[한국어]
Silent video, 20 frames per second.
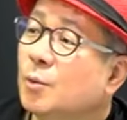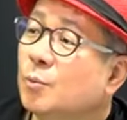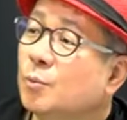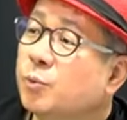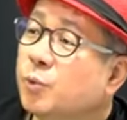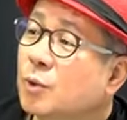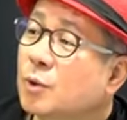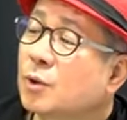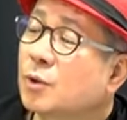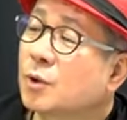
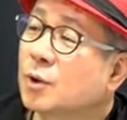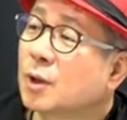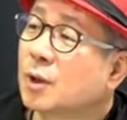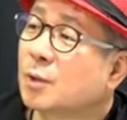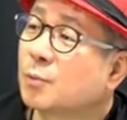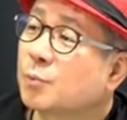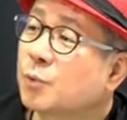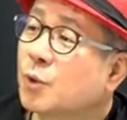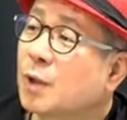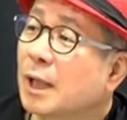북,
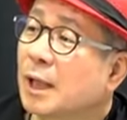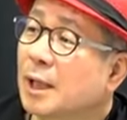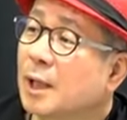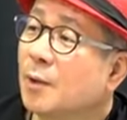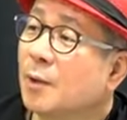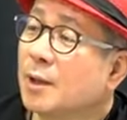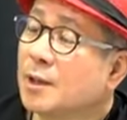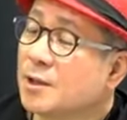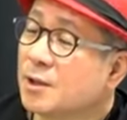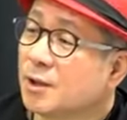북한에
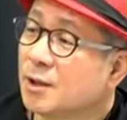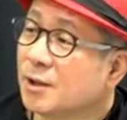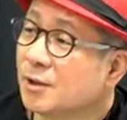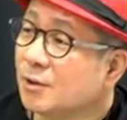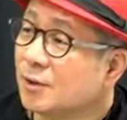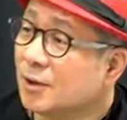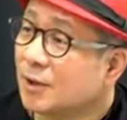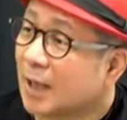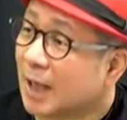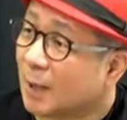완전히
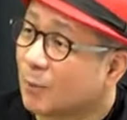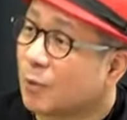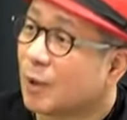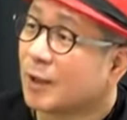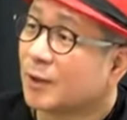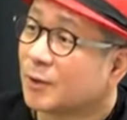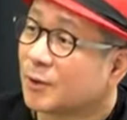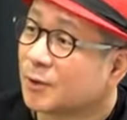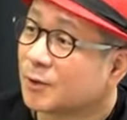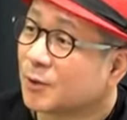이거
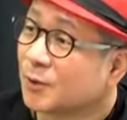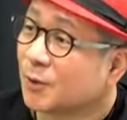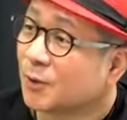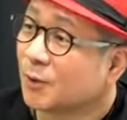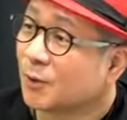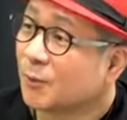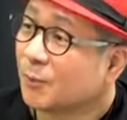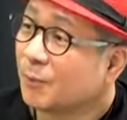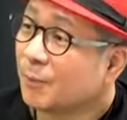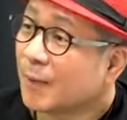아부하는
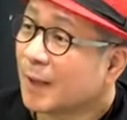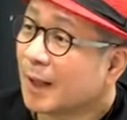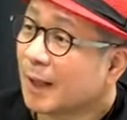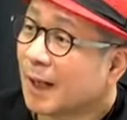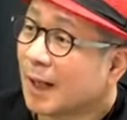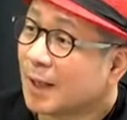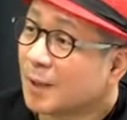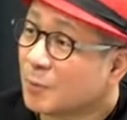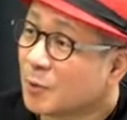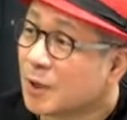거죠?
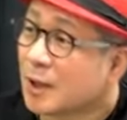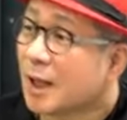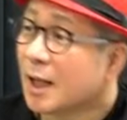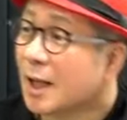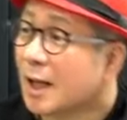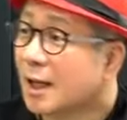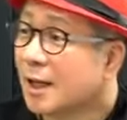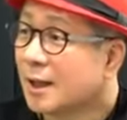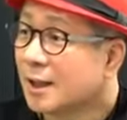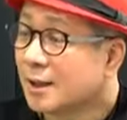아니면
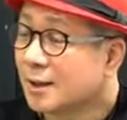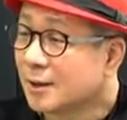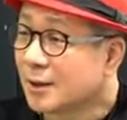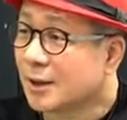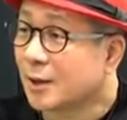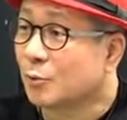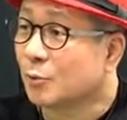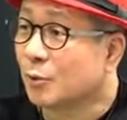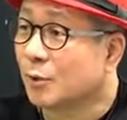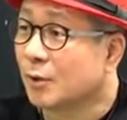
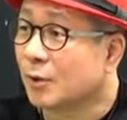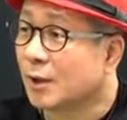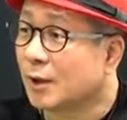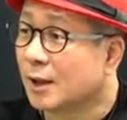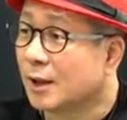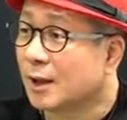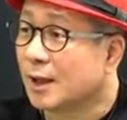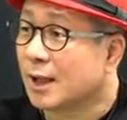아부하는 게 아니라 그냥